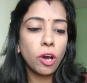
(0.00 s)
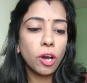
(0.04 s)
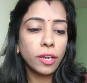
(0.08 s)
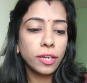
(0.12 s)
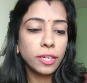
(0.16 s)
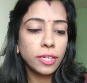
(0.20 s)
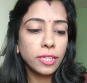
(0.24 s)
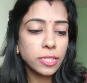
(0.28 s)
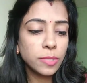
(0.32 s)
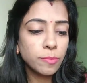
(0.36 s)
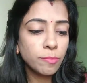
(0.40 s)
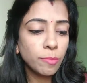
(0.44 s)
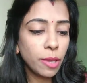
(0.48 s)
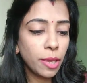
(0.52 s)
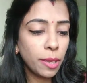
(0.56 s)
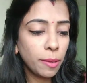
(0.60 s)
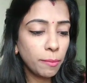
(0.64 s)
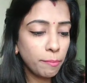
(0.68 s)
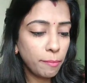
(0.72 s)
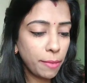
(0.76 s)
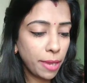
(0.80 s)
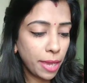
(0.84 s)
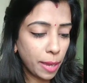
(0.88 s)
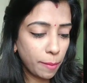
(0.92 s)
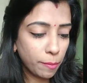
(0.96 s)
और इसमें
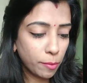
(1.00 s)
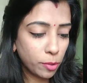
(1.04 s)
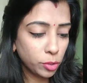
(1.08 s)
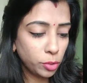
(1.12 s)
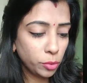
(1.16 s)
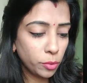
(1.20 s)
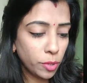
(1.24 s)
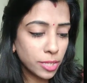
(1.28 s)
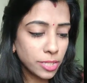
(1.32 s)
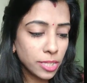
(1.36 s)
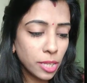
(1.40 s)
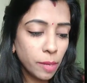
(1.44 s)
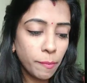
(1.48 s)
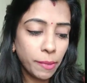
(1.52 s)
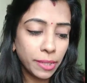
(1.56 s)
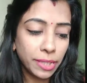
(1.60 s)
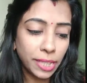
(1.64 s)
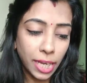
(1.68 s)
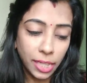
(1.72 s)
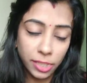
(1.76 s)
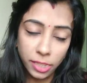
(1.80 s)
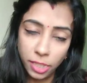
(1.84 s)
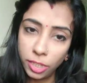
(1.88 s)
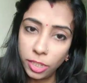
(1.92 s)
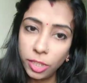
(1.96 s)
मैं आपको थोड़ा सा
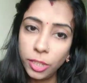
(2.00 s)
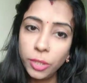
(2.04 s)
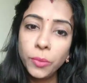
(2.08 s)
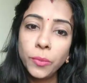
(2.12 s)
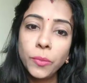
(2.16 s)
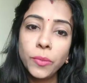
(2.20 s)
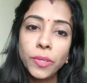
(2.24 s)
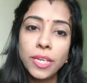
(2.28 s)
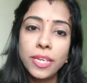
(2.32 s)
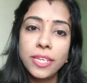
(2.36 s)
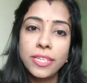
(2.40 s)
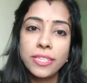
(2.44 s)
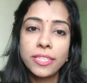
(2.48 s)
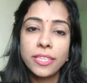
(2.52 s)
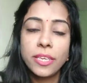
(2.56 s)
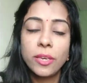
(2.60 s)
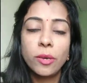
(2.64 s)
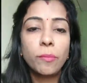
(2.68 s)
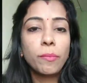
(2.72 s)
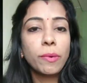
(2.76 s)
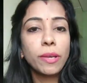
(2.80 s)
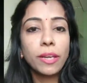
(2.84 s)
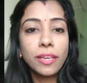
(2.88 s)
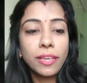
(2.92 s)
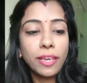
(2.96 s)
बता देती हूँ कि इसके
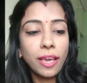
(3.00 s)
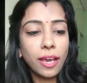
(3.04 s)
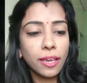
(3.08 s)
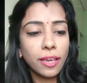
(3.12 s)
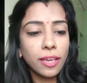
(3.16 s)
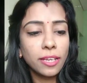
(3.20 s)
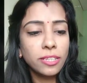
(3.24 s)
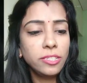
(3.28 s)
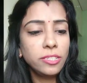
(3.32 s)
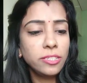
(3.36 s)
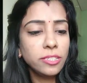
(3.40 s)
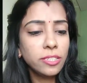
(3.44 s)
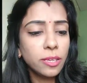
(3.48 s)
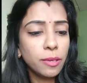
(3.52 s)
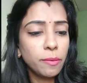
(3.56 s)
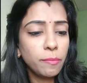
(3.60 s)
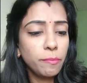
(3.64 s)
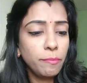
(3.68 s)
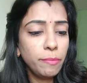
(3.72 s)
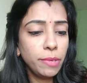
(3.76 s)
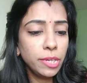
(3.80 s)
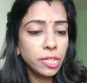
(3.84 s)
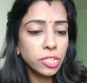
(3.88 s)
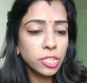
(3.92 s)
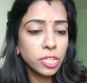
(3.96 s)
ऊपर क्या क्या
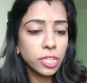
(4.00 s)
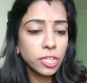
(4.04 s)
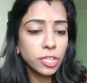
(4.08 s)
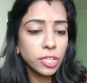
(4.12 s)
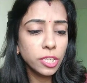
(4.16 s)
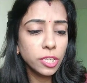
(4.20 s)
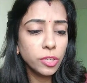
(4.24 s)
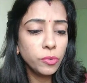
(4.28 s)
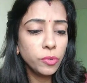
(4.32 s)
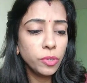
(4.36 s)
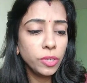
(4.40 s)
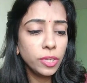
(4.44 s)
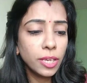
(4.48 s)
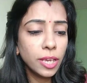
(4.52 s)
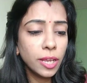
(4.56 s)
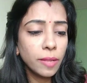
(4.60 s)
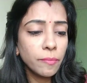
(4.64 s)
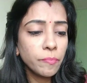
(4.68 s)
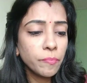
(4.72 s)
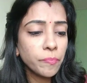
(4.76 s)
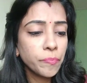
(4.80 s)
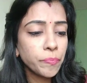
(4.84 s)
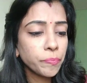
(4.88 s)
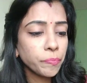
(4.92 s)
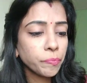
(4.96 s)
चीज़ें मेंशन की हुई हैं